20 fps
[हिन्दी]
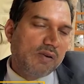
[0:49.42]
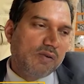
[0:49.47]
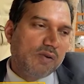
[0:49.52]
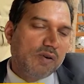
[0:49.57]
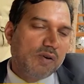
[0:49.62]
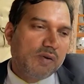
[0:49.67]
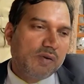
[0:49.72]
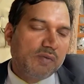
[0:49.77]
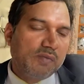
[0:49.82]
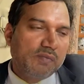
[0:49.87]

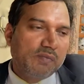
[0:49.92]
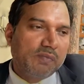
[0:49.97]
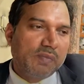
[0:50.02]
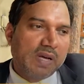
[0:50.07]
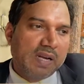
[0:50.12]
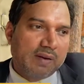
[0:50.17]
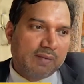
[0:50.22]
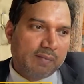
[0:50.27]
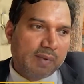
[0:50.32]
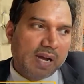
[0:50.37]
वो
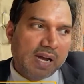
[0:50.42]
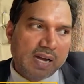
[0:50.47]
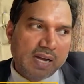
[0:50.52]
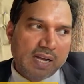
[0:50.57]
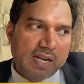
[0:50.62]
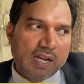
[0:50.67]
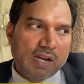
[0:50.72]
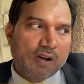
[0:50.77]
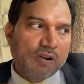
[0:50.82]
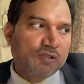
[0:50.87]
मलबा
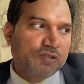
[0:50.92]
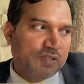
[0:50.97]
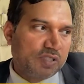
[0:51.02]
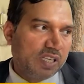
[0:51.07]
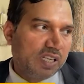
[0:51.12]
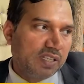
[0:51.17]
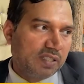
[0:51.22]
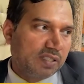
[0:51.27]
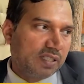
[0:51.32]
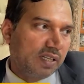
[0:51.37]
है और
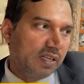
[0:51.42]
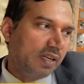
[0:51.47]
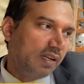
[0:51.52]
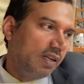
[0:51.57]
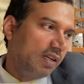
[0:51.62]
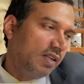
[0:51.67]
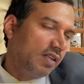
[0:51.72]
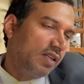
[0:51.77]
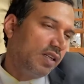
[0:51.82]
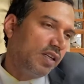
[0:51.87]
शेष
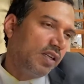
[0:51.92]
है